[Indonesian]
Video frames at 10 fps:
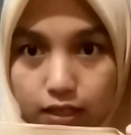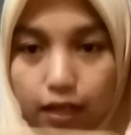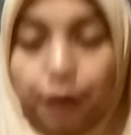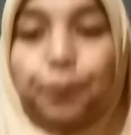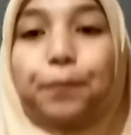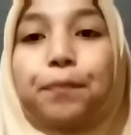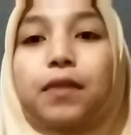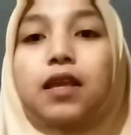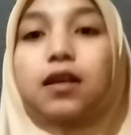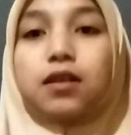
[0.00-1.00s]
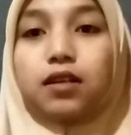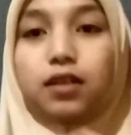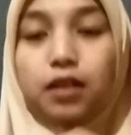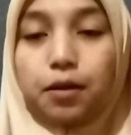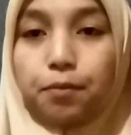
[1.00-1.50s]
Ya,
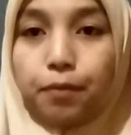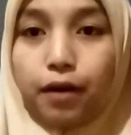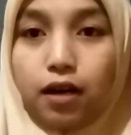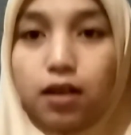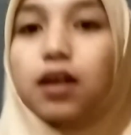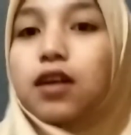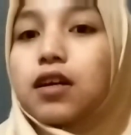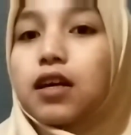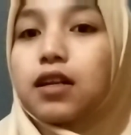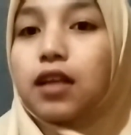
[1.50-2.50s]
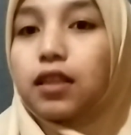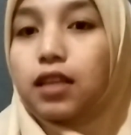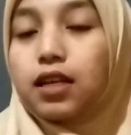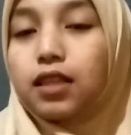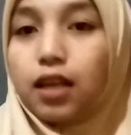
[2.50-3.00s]
Kenapa? Agar nanti
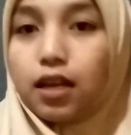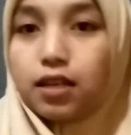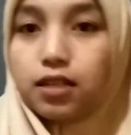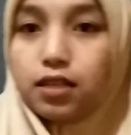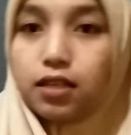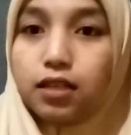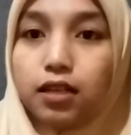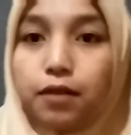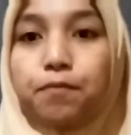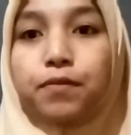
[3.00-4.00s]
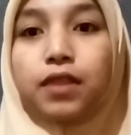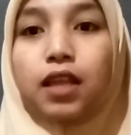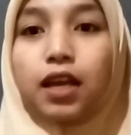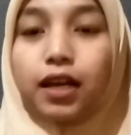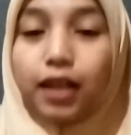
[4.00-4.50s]
ketika
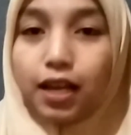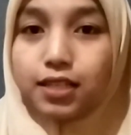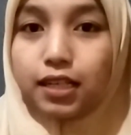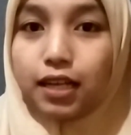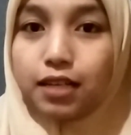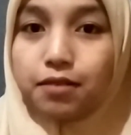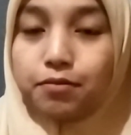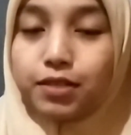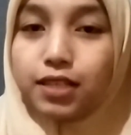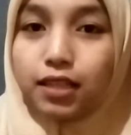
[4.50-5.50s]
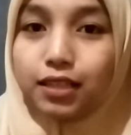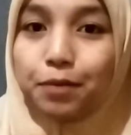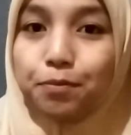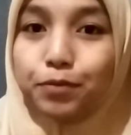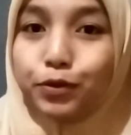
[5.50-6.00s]
dikreasikan bisa
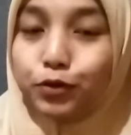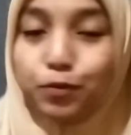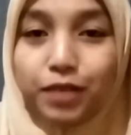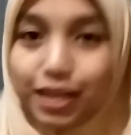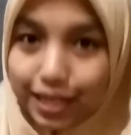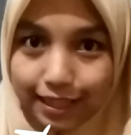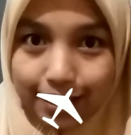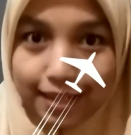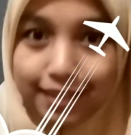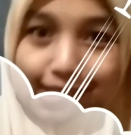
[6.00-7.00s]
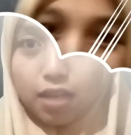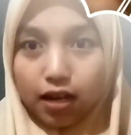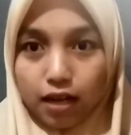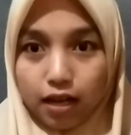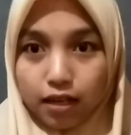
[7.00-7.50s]
tetap menutup dari kita.
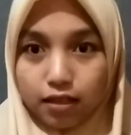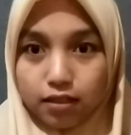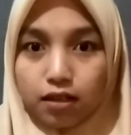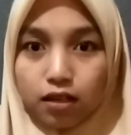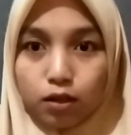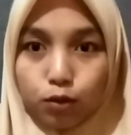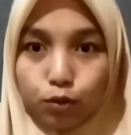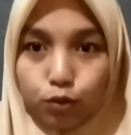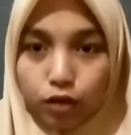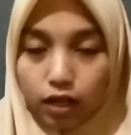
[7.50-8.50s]
Kan kerudung